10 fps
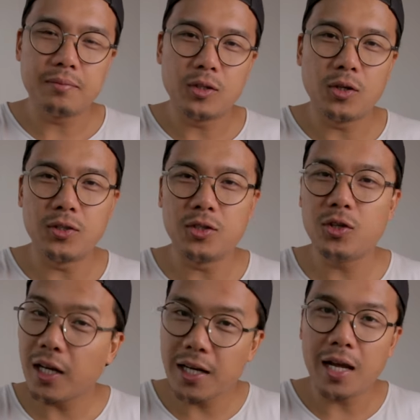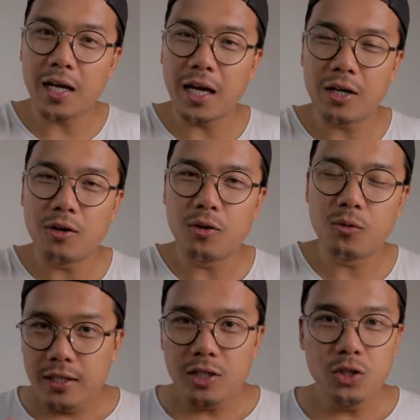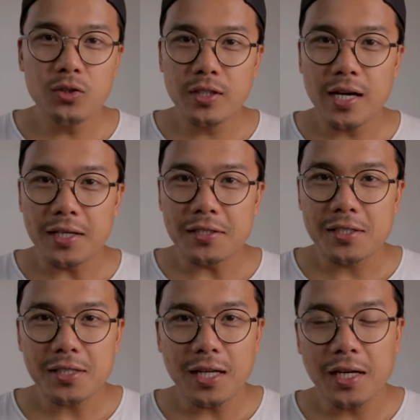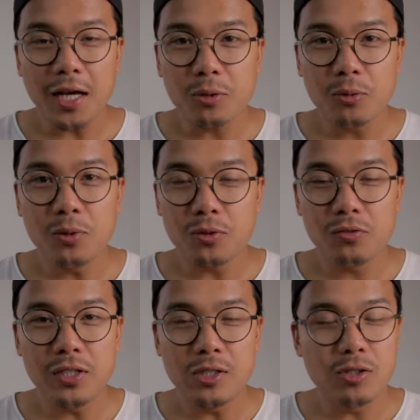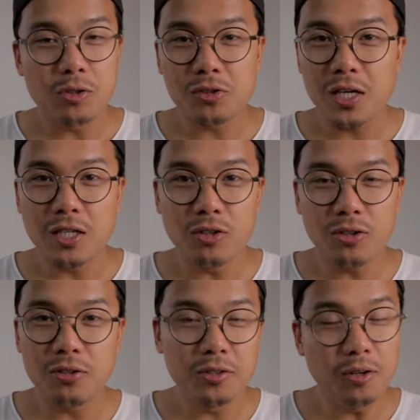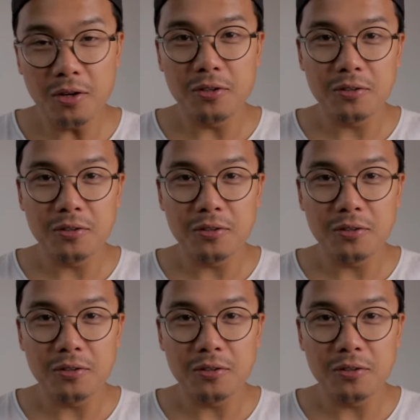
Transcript: Yun, yun ang ilalagay ko. Yun guys, sana nakatulong tong video na to sa inyo, no?